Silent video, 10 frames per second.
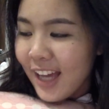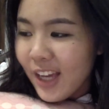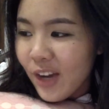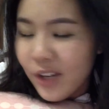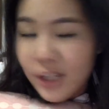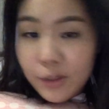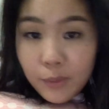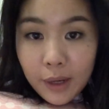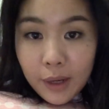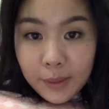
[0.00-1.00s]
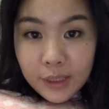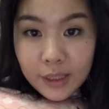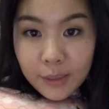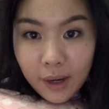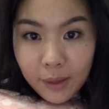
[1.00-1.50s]
ก็คือว่าพอ
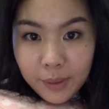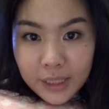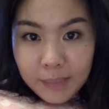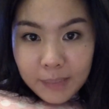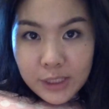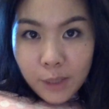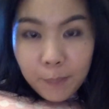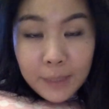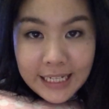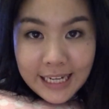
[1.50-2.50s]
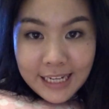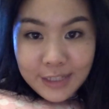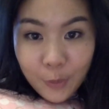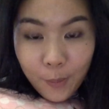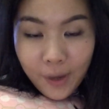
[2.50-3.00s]
ดีว่าวันนี้ไปช้อปปิ้งที่ได
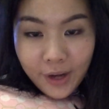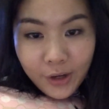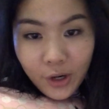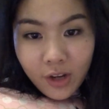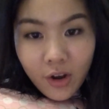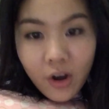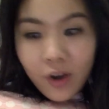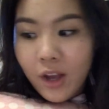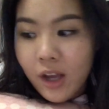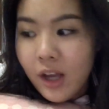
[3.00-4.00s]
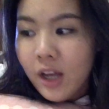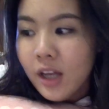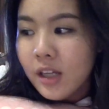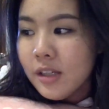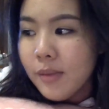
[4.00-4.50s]
โซะมาเนาะแล้วก็
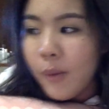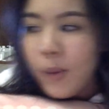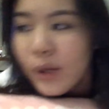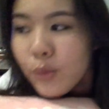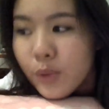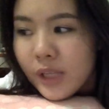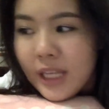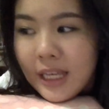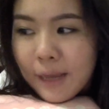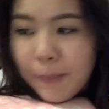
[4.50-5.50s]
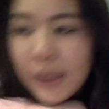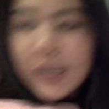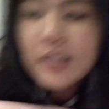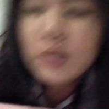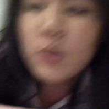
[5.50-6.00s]
คือแบบว่ากงกิงอะไป
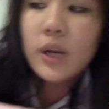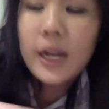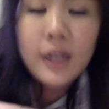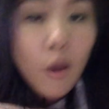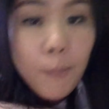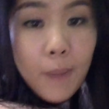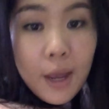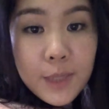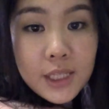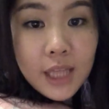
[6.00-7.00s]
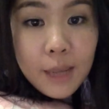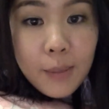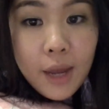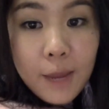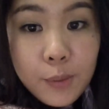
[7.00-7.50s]
ไดโซะหลายรอบมากเพื่อตาม
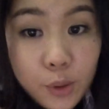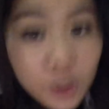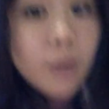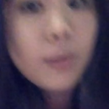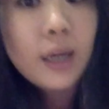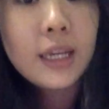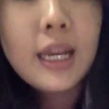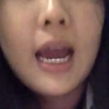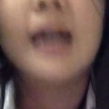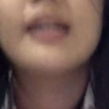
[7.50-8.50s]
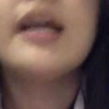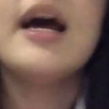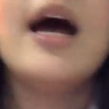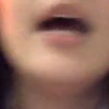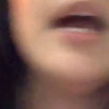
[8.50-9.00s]
หา Product บางอย่างนะคะ